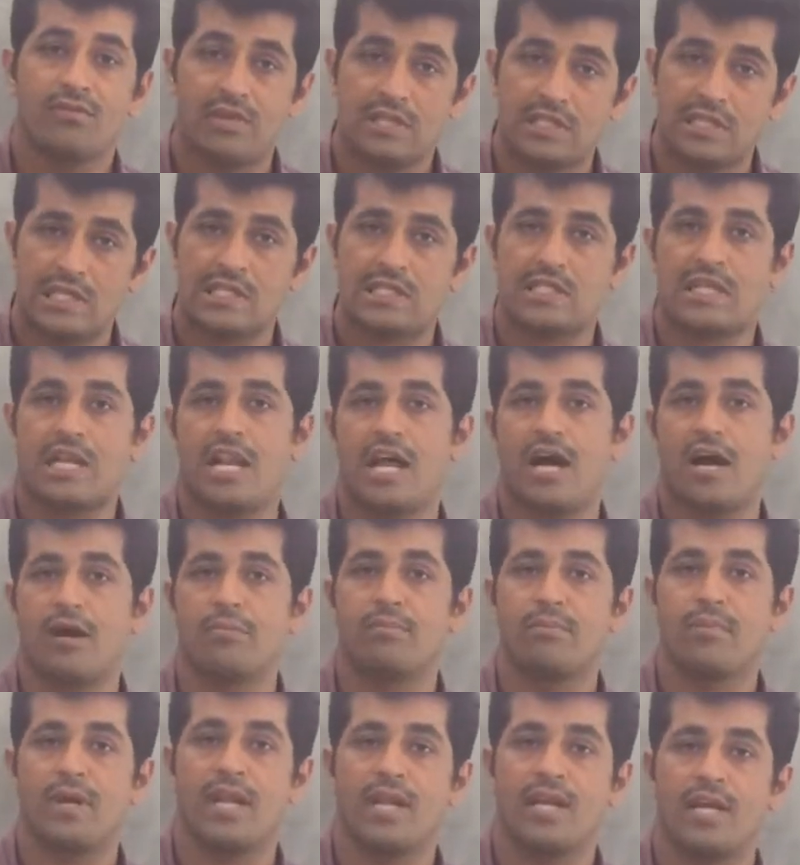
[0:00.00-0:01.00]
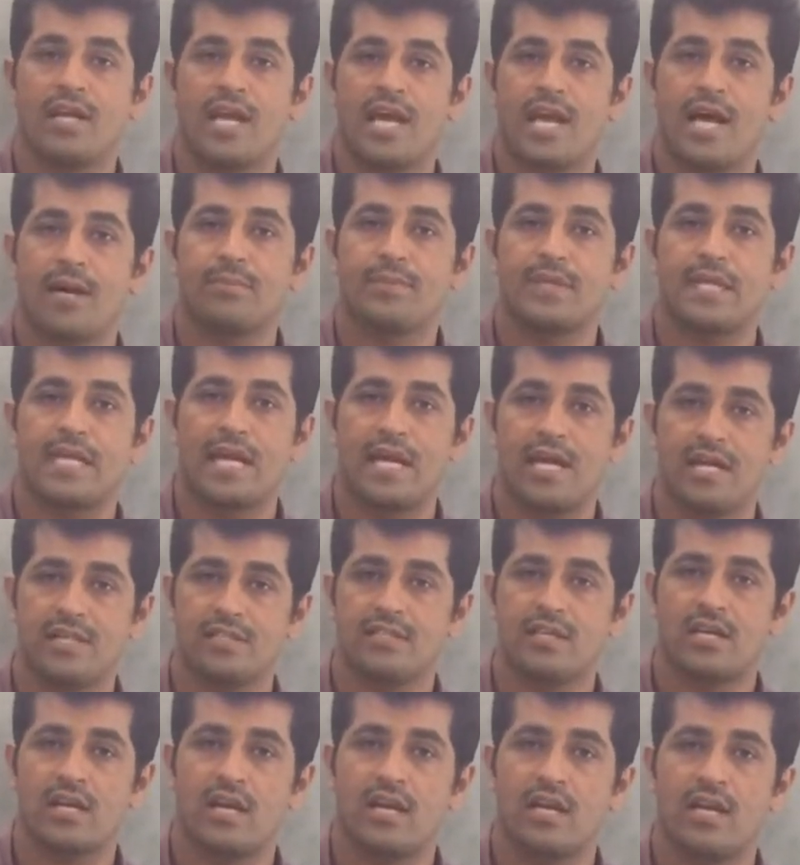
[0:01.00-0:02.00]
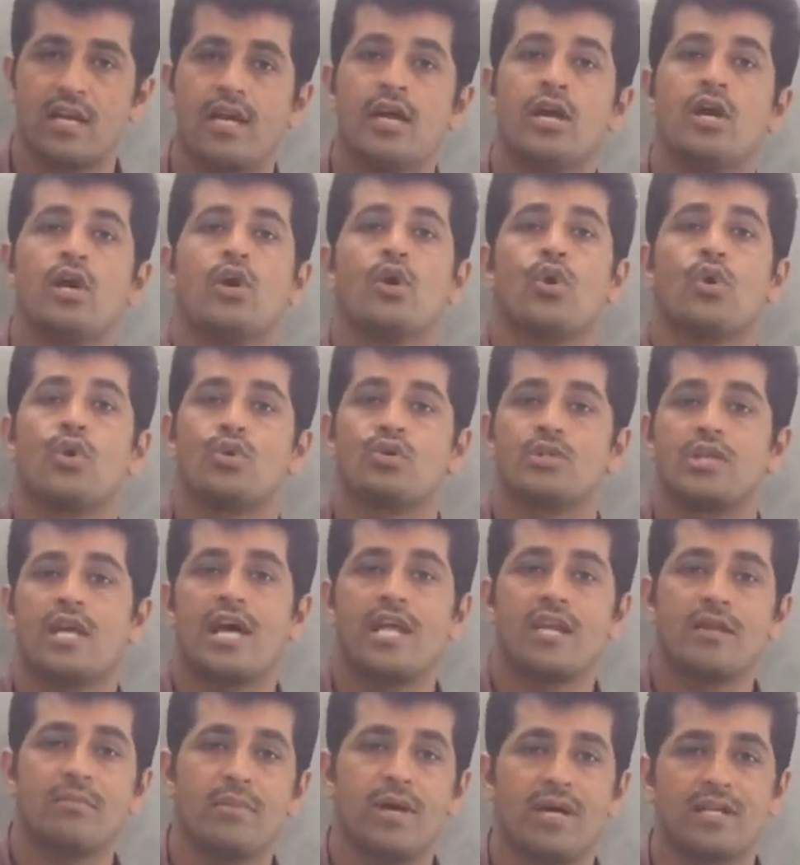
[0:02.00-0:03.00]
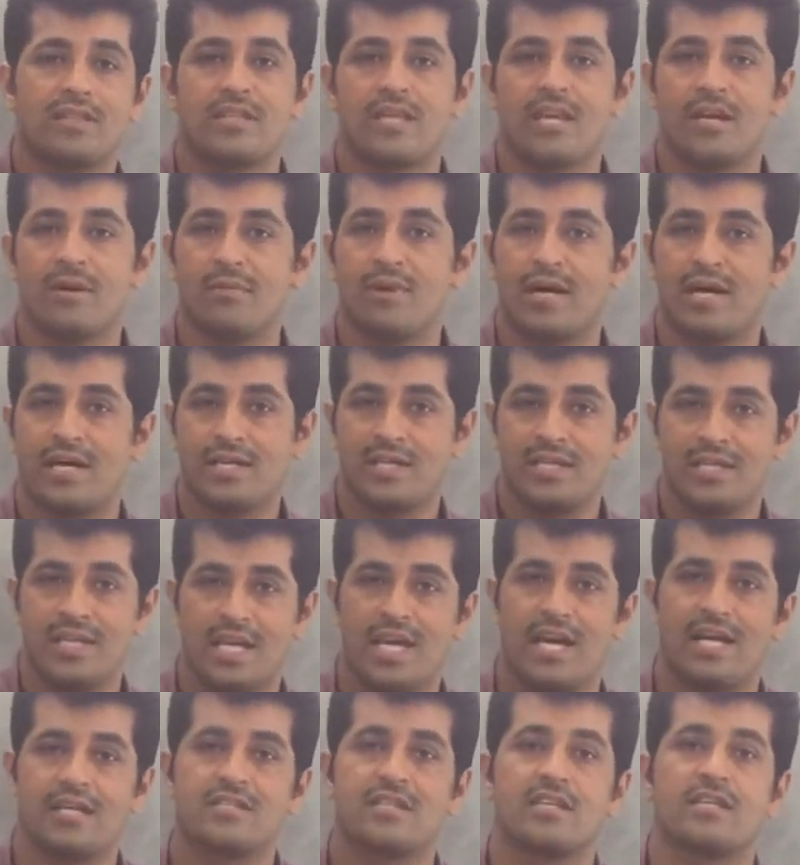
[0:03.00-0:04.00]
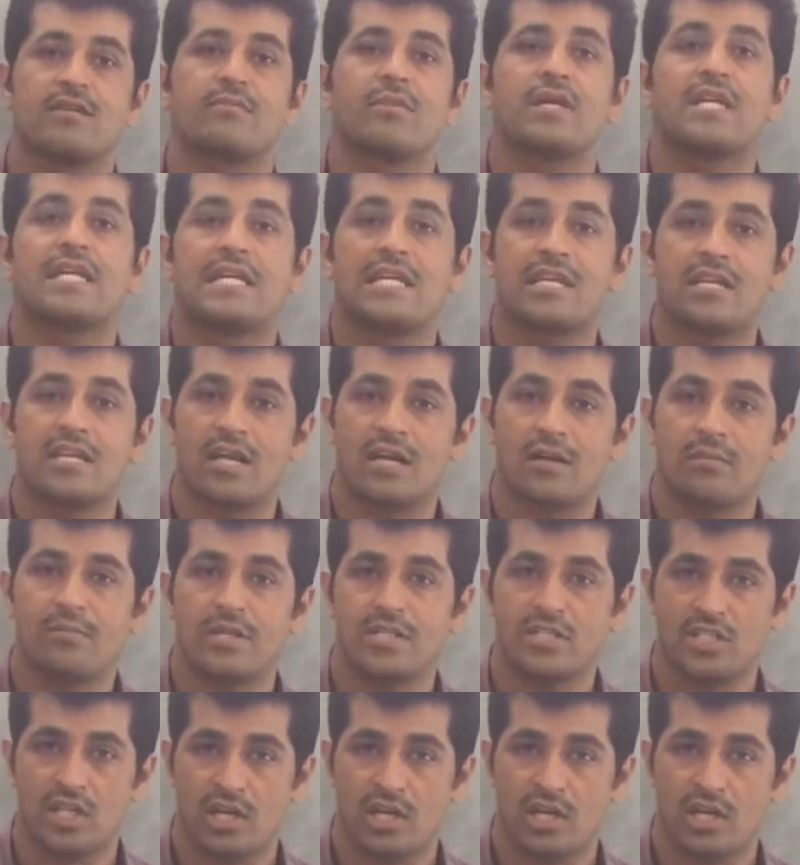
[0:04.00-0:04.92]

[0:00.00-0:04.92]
विशेष लाभ मिलेंगे आपकी हेल्थ के लिए वो सारी बातें हम ये आसन में डिटेल में